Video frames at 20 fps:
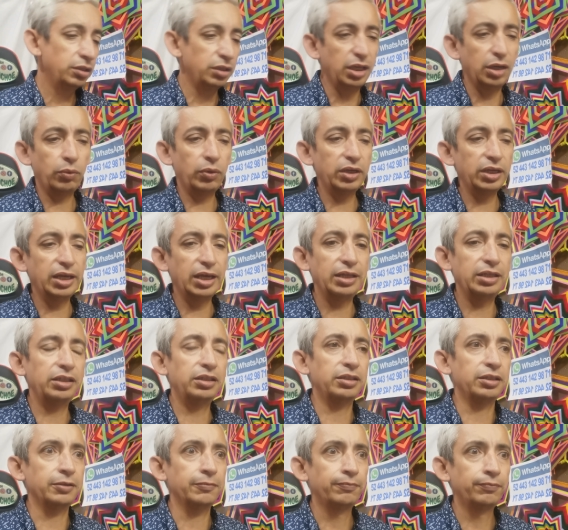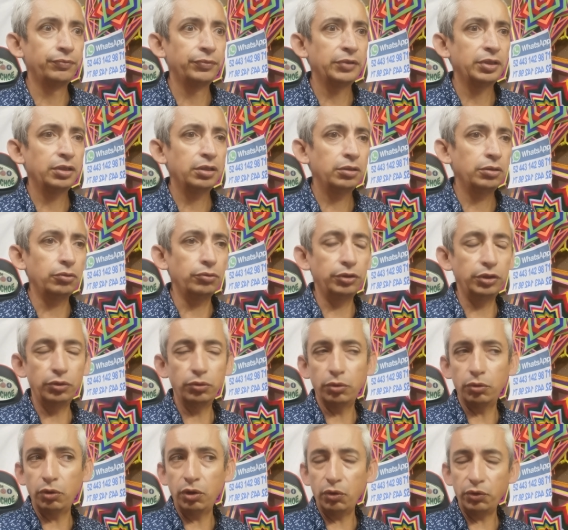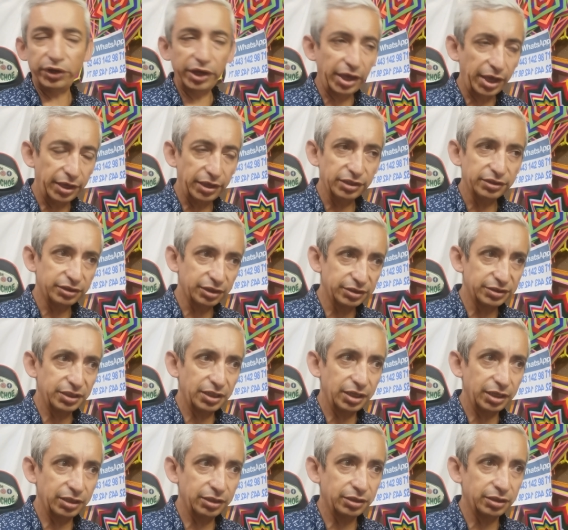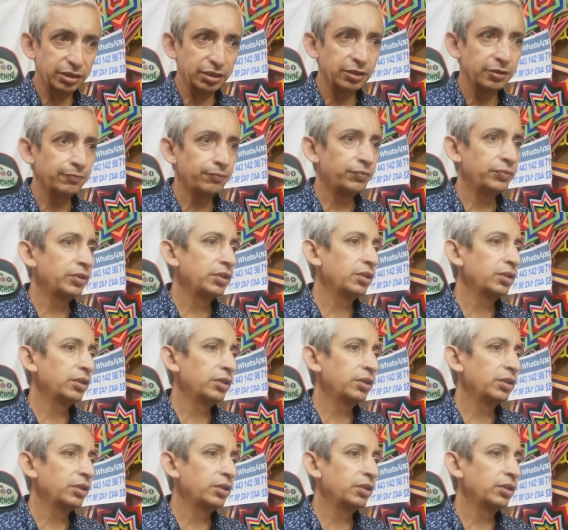De agua alcalina. Yo digo, ok, está excelente.